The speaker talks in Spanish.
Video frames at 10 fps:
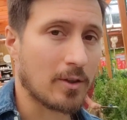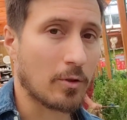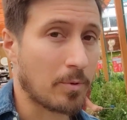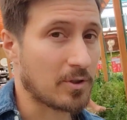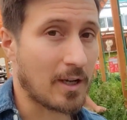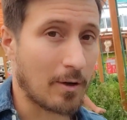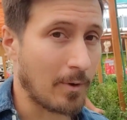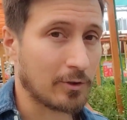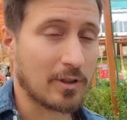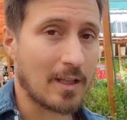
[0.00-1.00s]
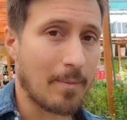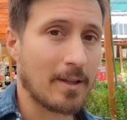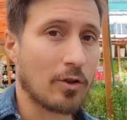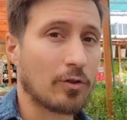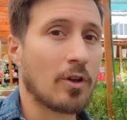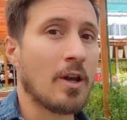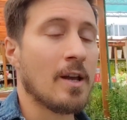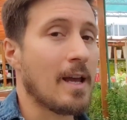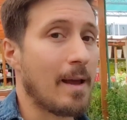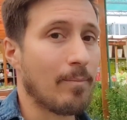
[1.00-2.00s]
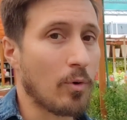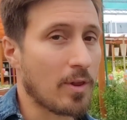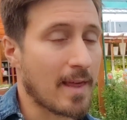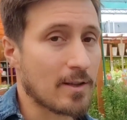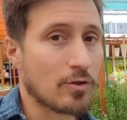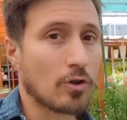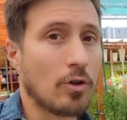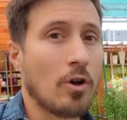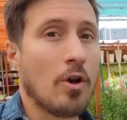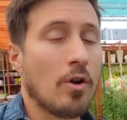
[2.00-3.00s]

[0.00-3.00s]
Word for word: metros, puede llegar como a los 7 metros. Es muy denso.